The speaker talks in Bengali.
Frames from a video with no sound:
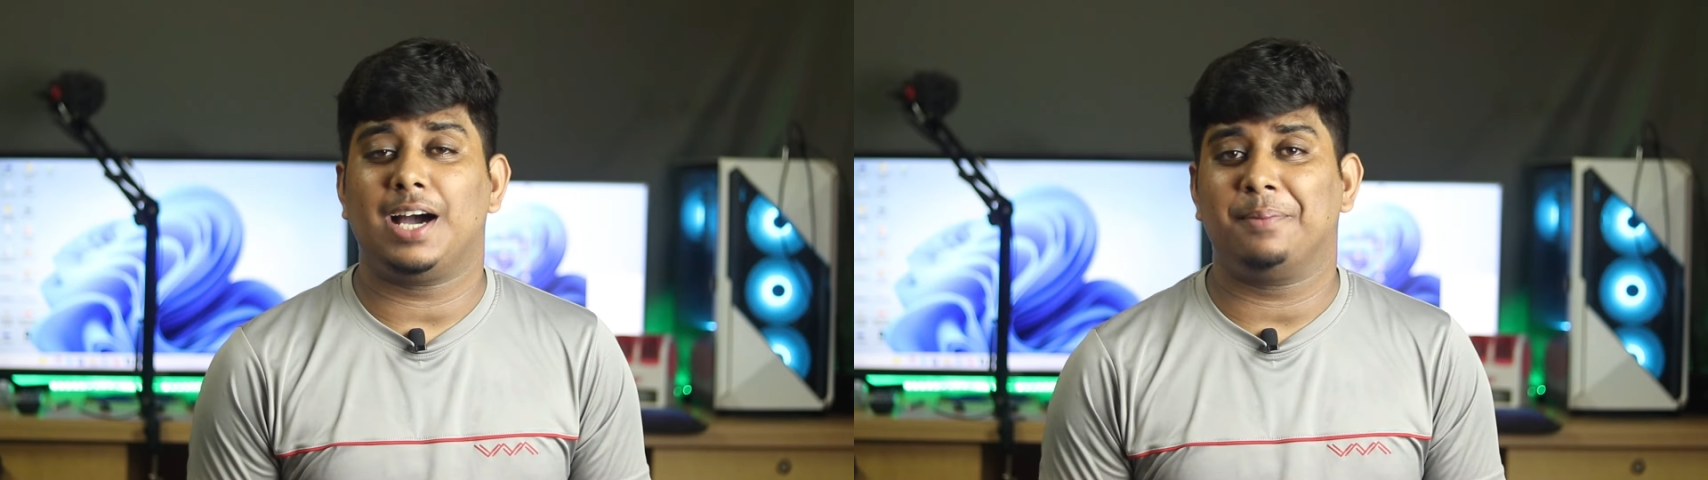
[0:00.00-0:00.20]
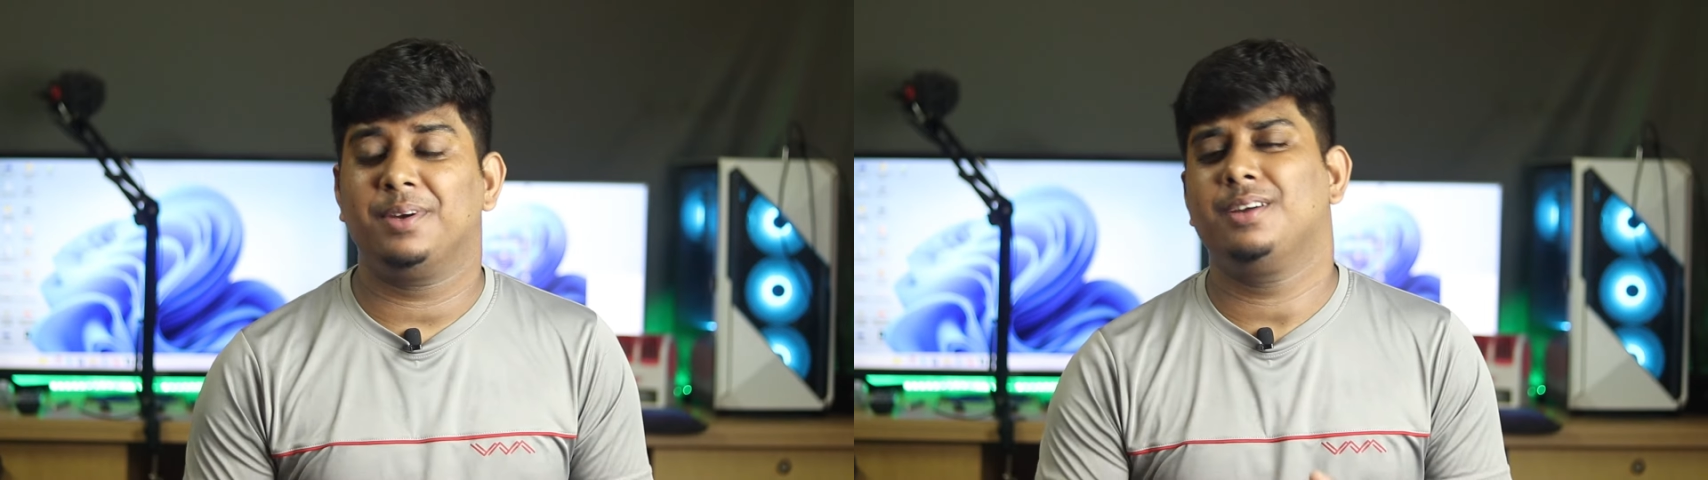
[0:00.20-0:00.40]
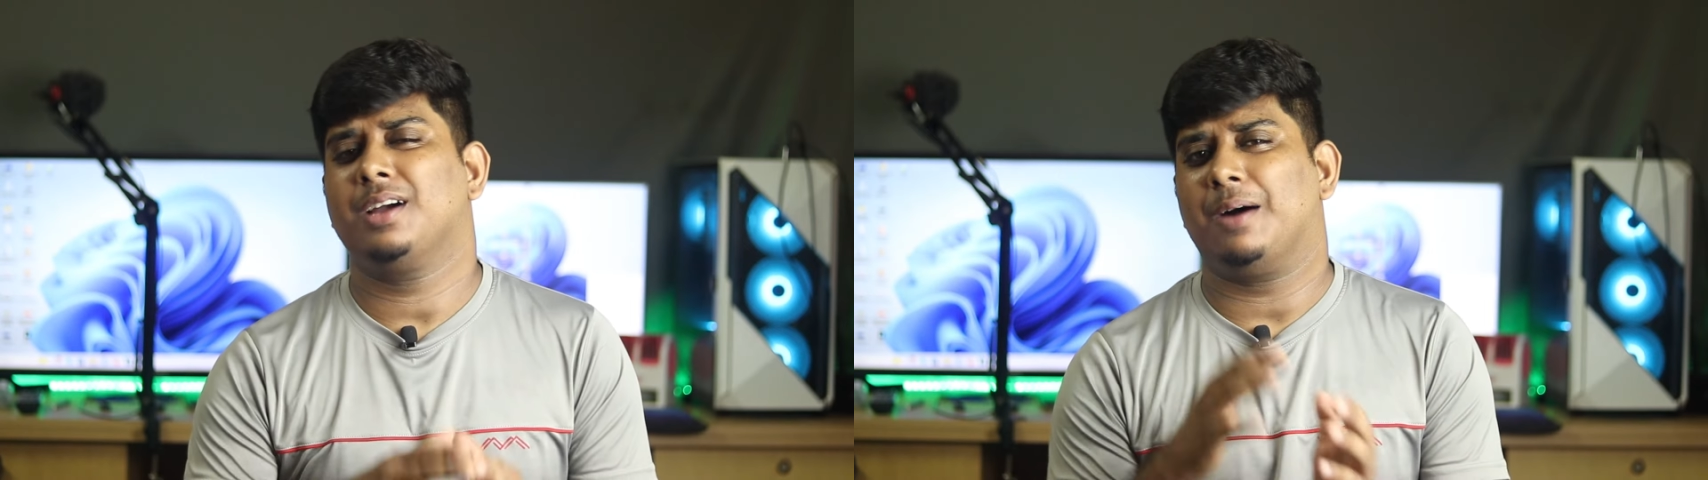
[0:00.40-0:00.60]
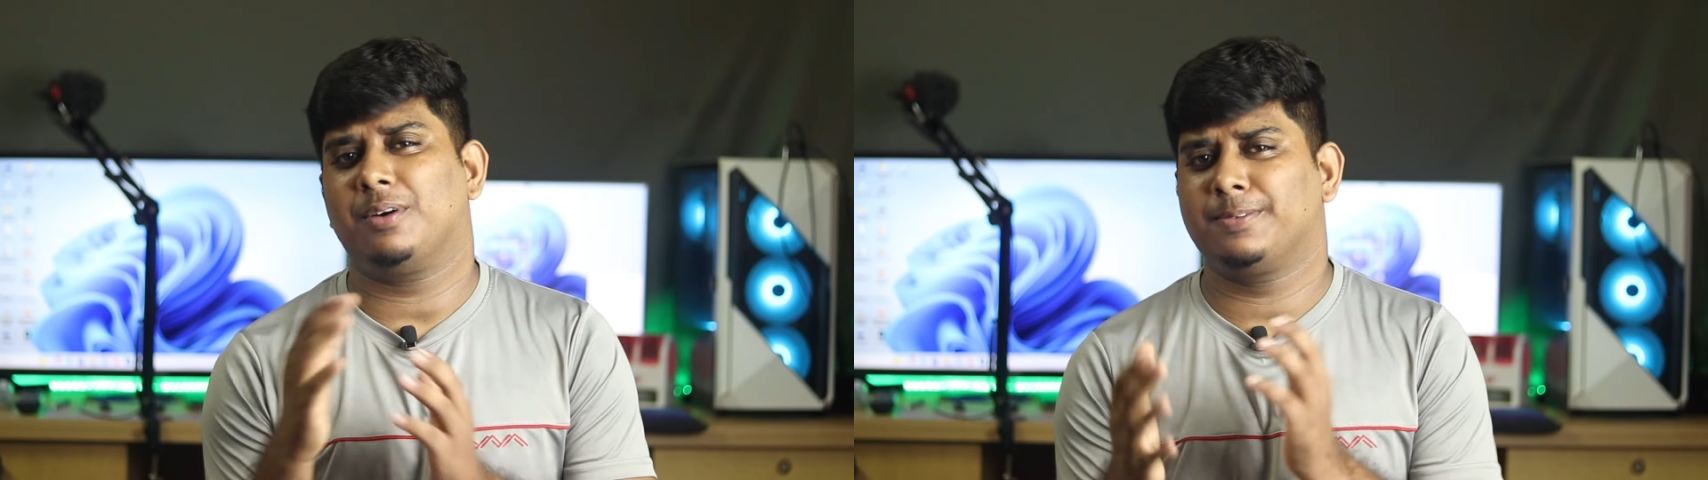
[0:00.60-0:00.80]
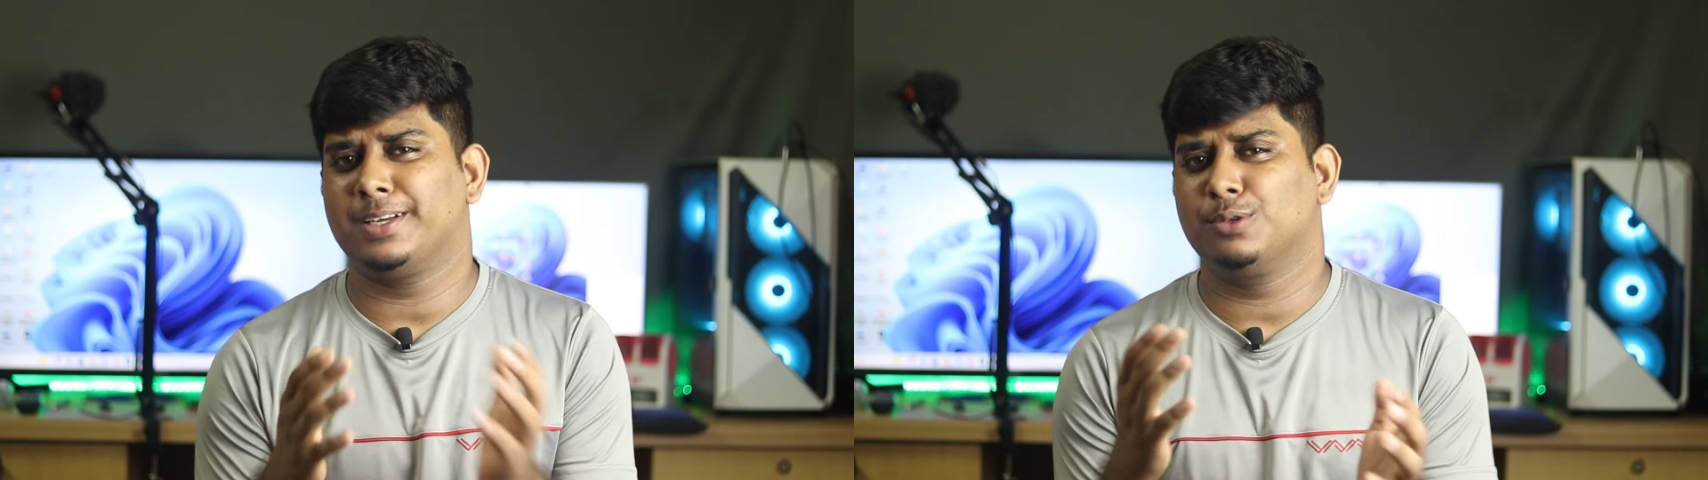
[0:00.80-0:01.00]
আমি
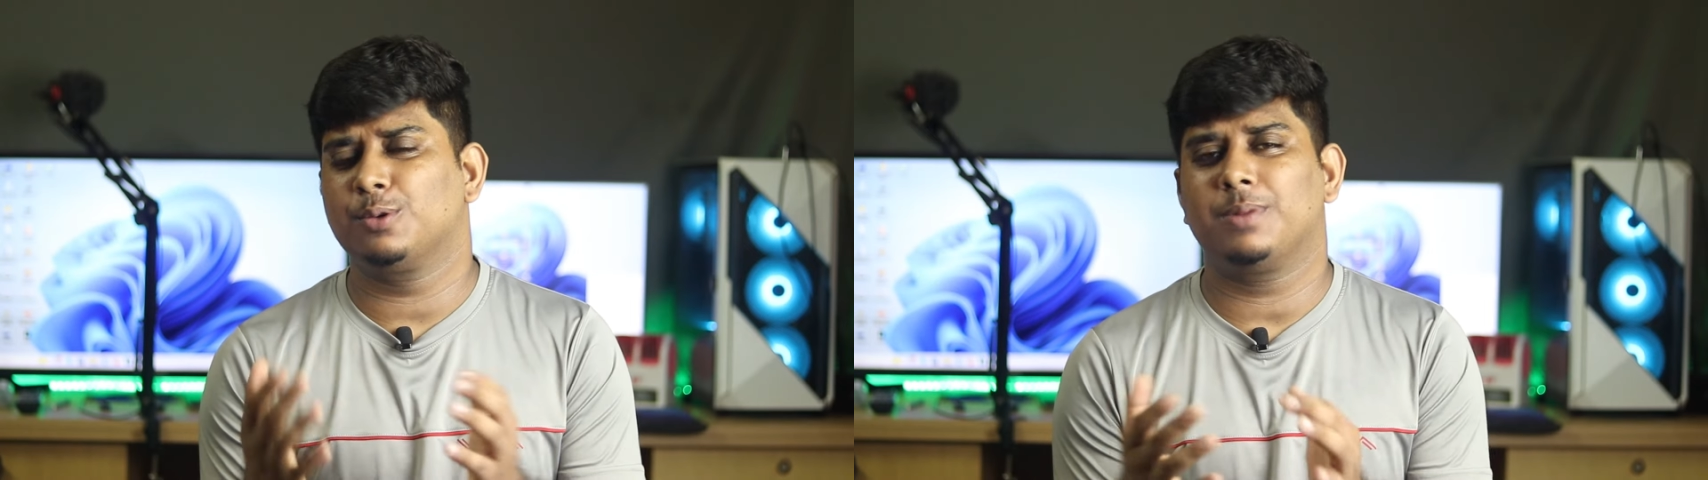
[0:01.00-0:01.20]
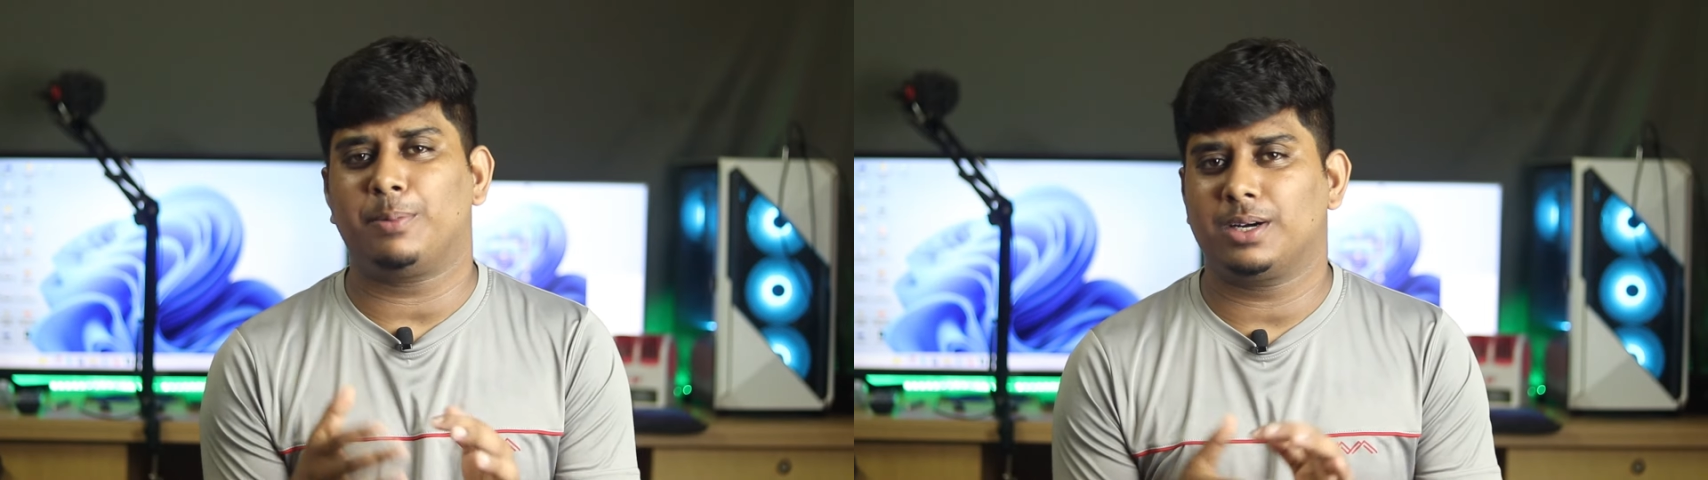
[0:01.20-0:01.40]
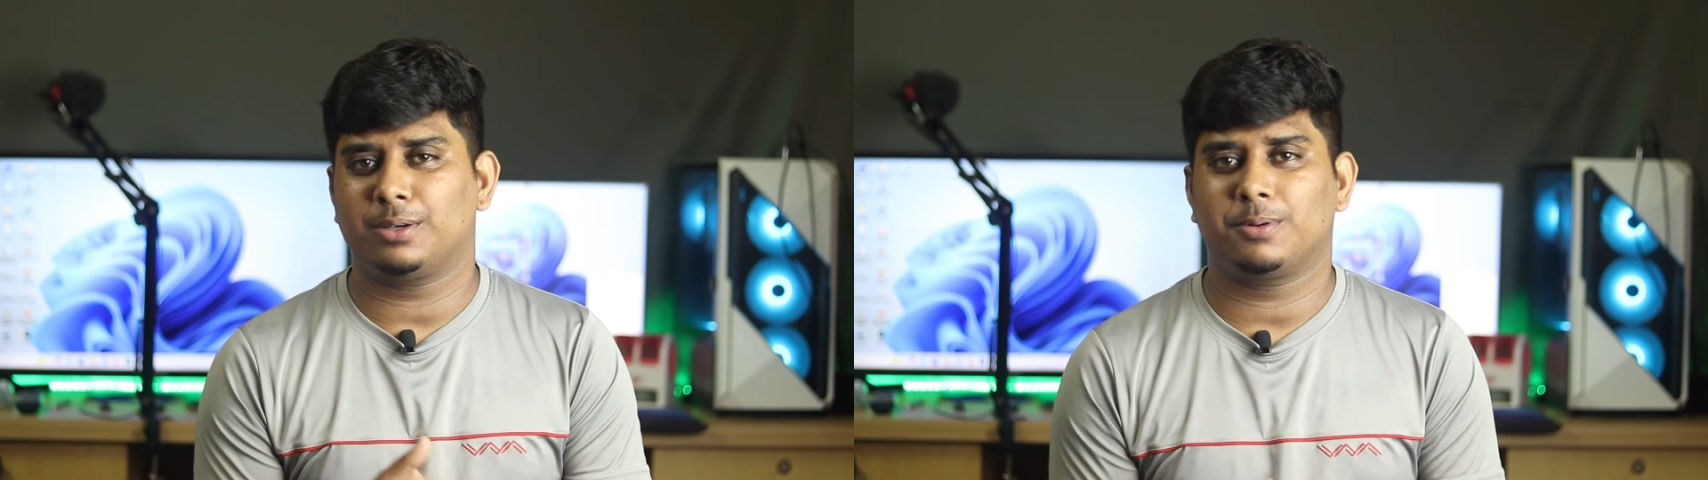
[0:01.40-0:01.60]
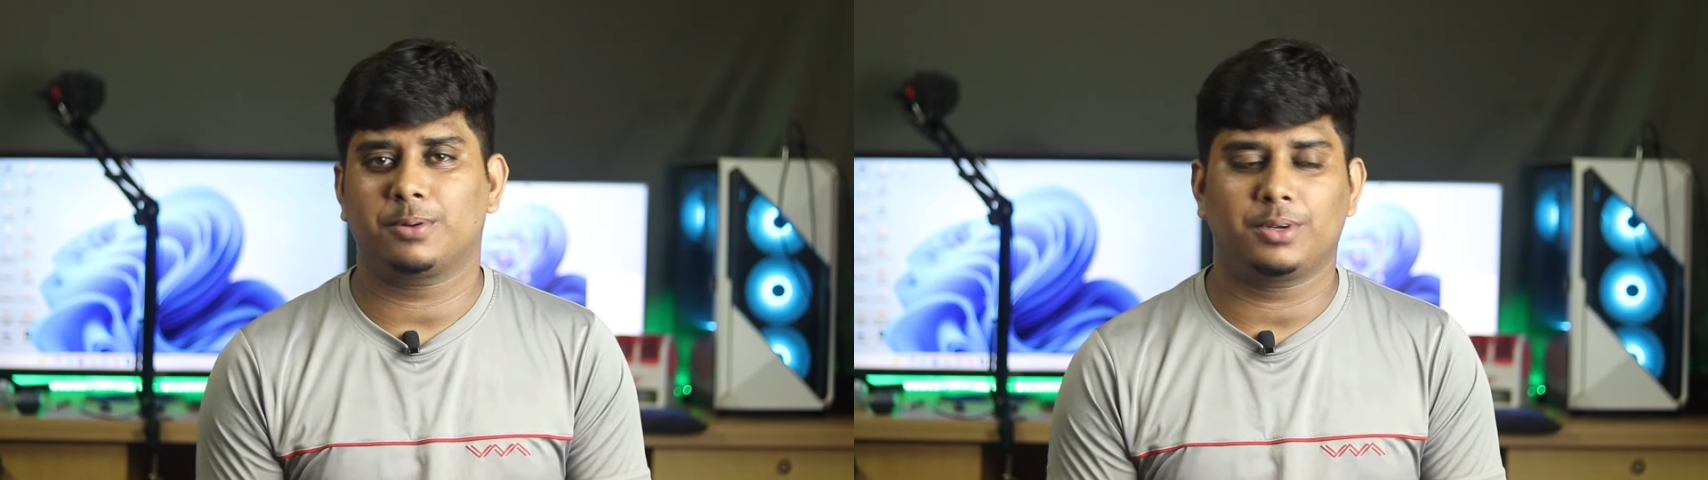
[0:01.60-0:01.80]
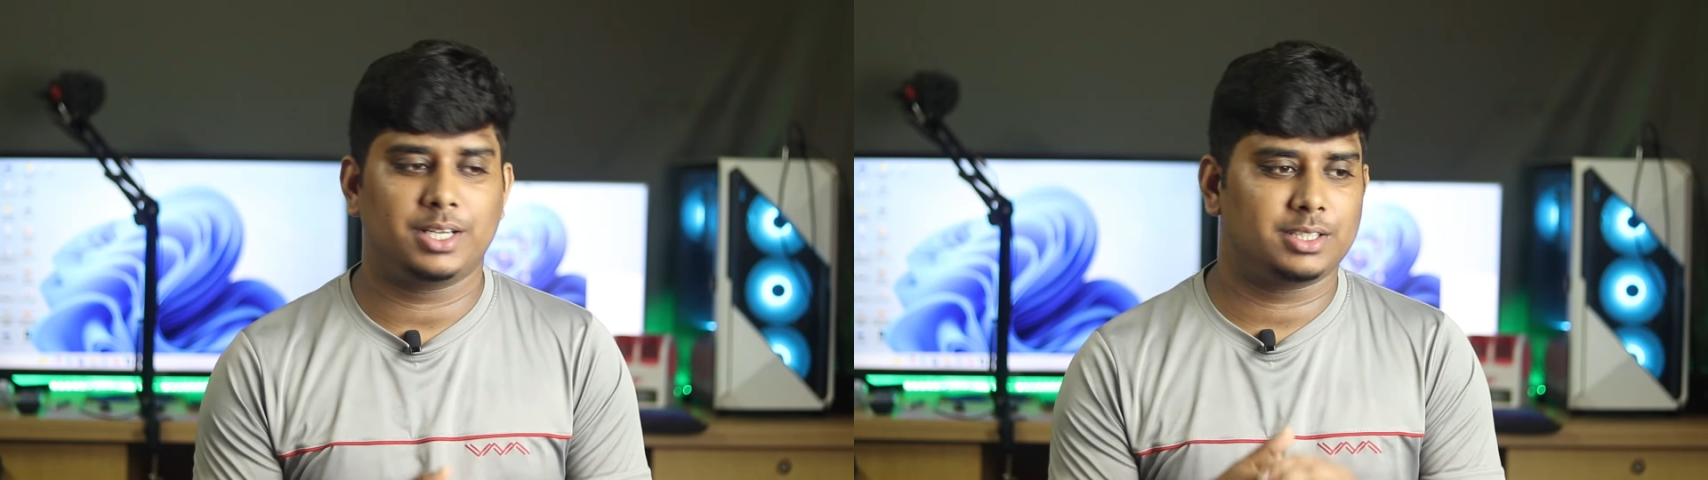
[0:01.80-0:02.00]
আমার ফেসবুক ব্যবহার ট্যাবার
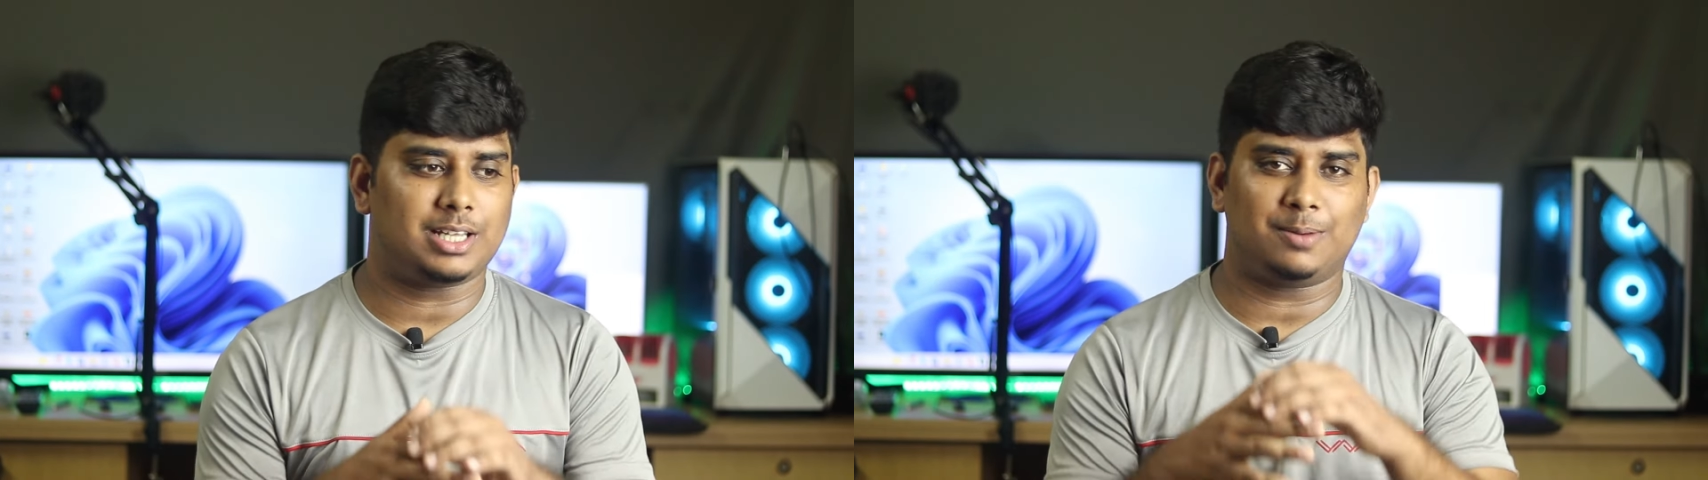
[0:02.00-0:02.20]
করে